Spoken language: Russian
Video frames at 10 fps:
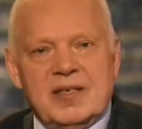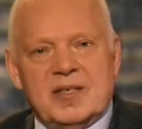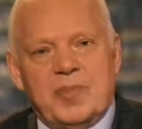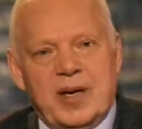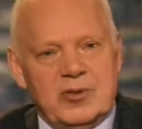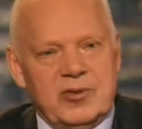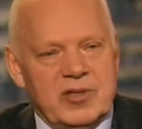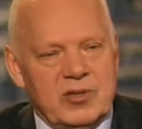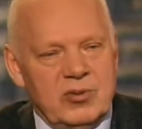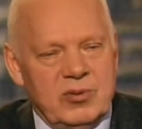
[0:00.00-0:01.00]
теперь спать,
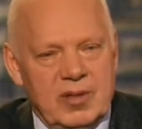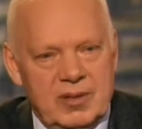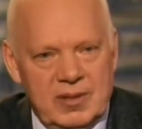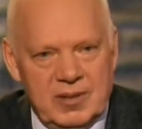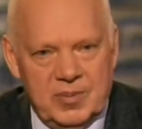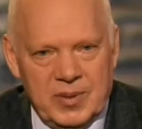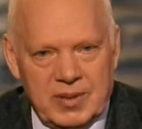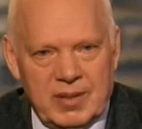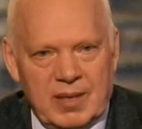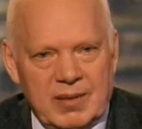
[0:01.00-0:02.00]
у вас утренний
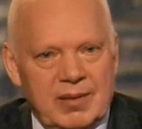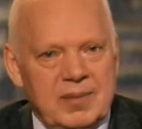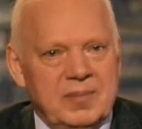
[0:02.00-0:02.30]
спектакль.